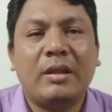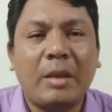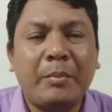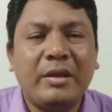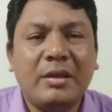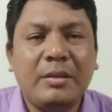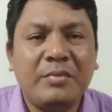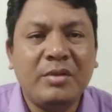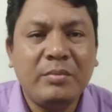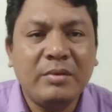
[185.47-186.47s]
তার মানে কি
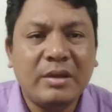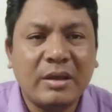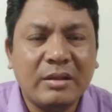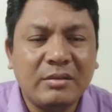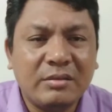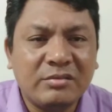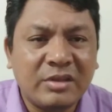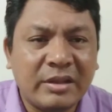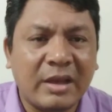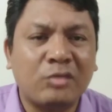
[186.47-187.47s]
পৃথিবীটাকে
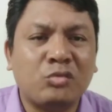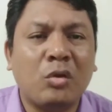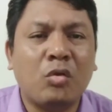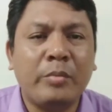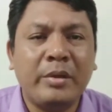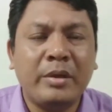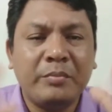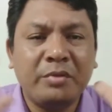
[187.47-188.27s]
সে দেখাশোনা করবে